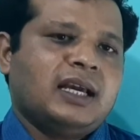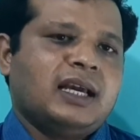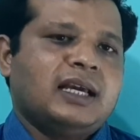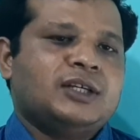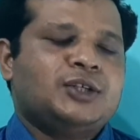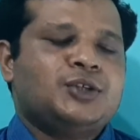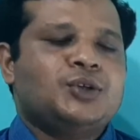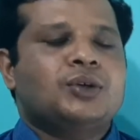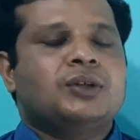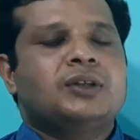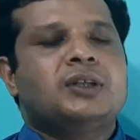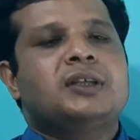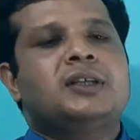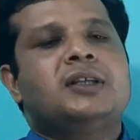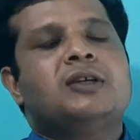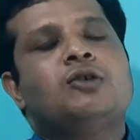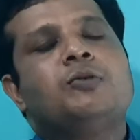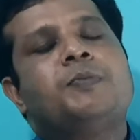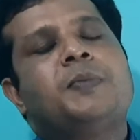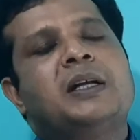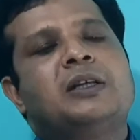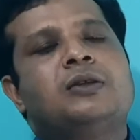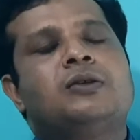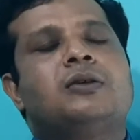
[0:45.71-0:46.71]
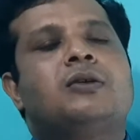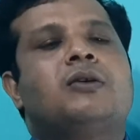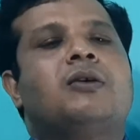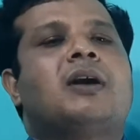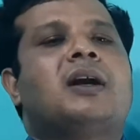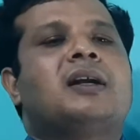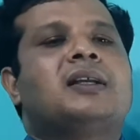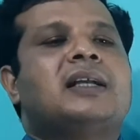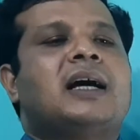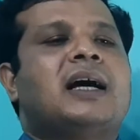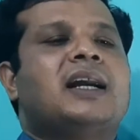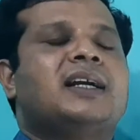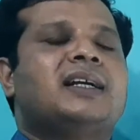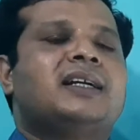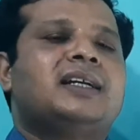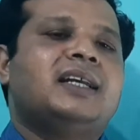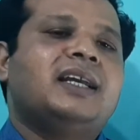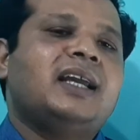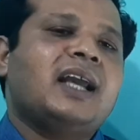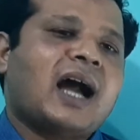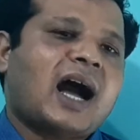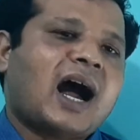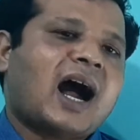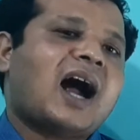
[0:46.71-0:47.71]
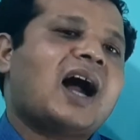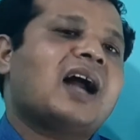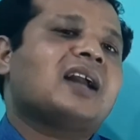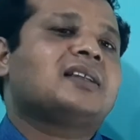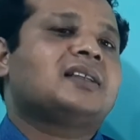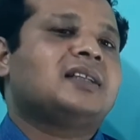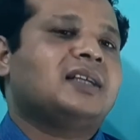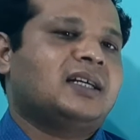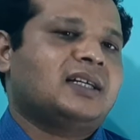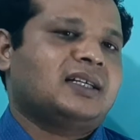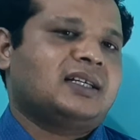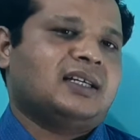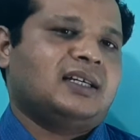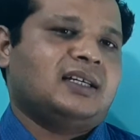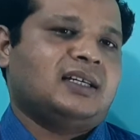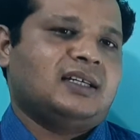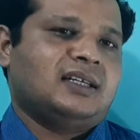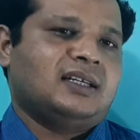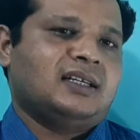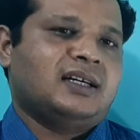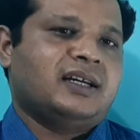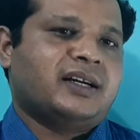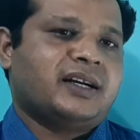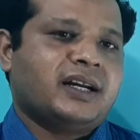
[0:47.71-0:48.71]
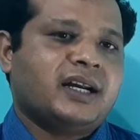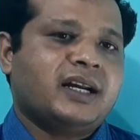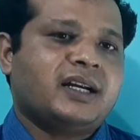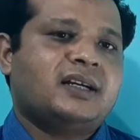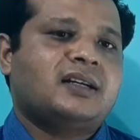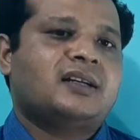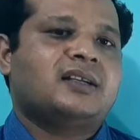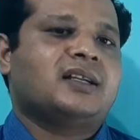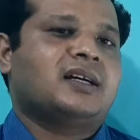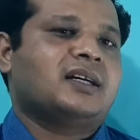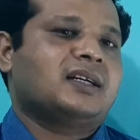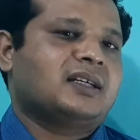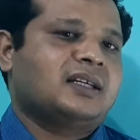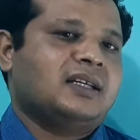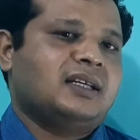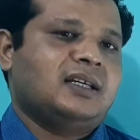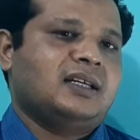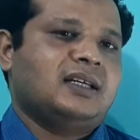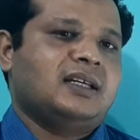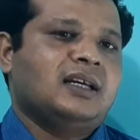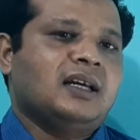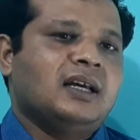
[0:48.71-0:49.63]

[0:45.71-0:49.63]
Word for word: এই শক্তিতে রূপান্তর করার তার একটি হার থাকে রেট থাকে